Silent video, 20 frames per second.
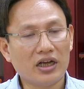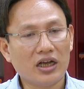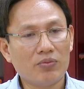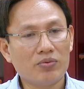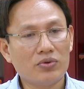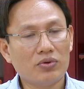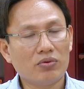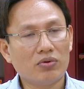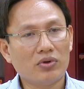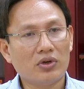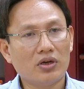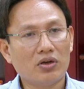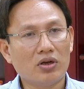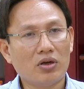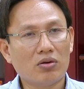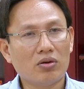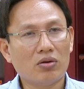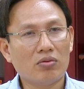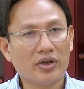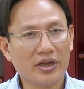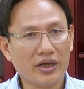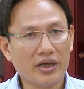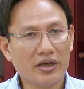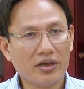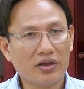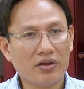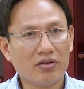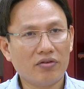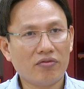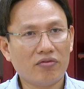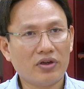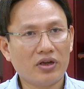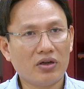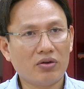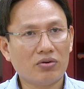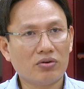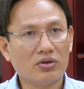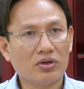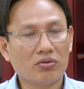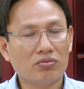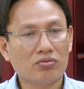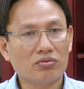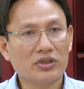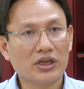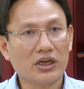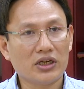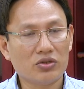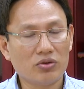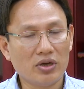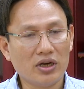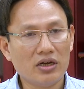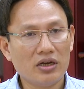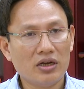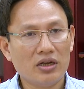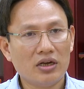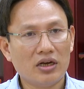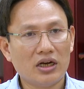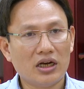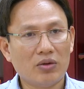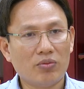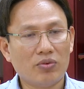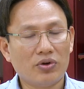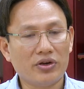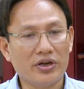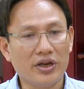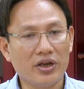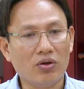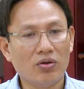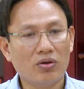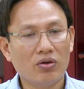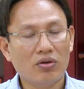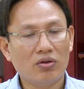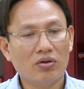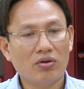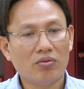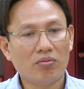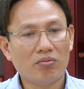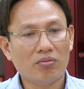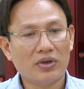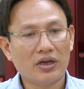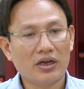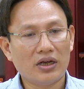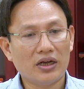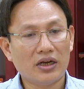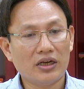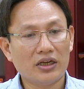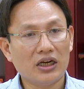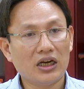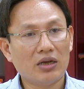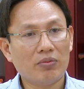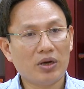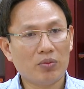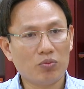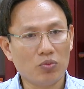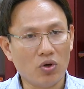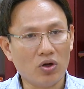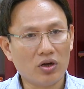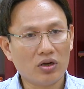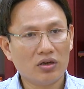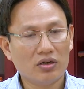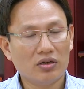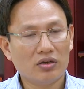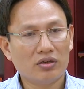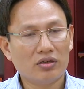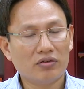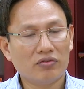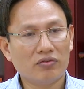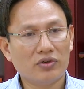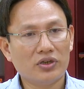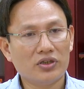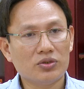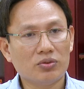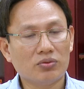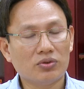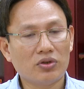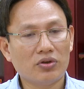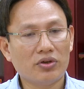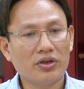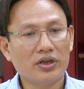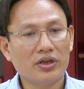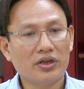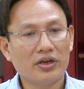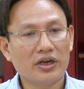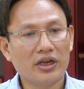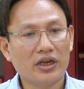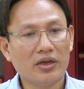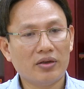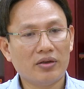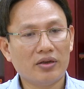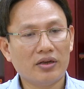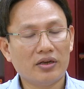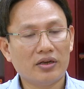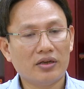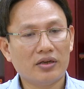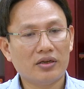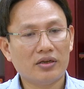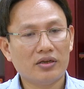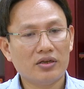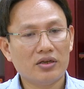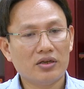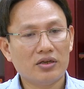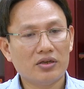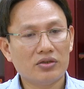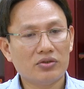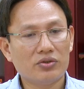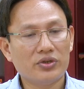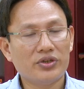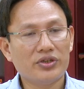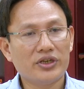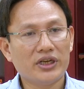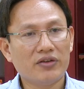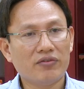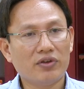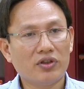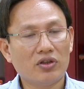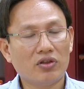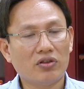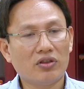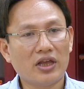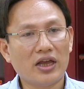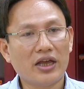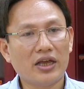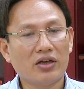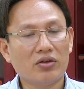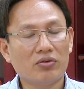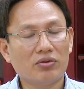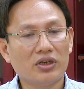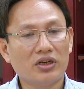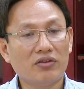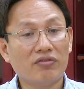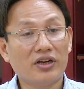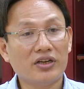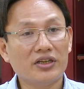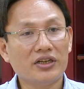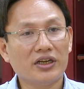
áp dụng ờ, khoa học công nghệ vào trong sản xuất là một điều mà gần như là bắt buộc và chúng tôi để duy trì và tồn tại cũng như là phát